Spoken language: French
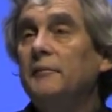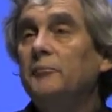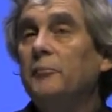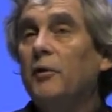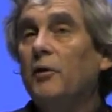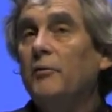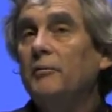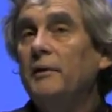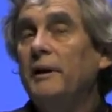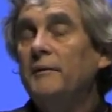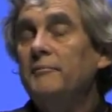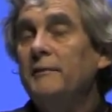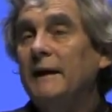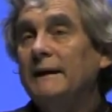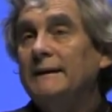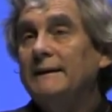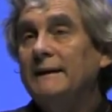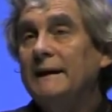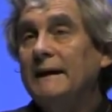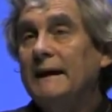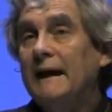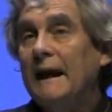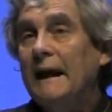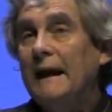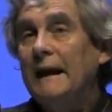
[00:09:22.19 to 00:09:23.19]

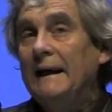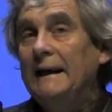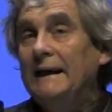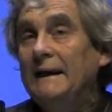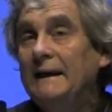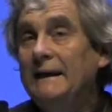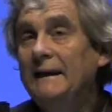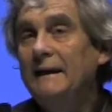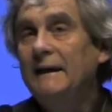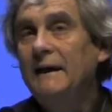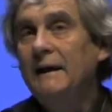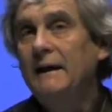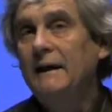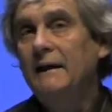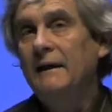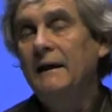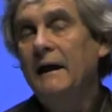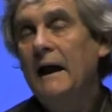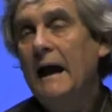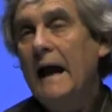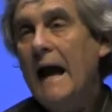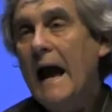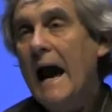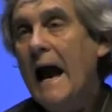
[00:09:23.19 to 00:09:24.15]
problématiques liées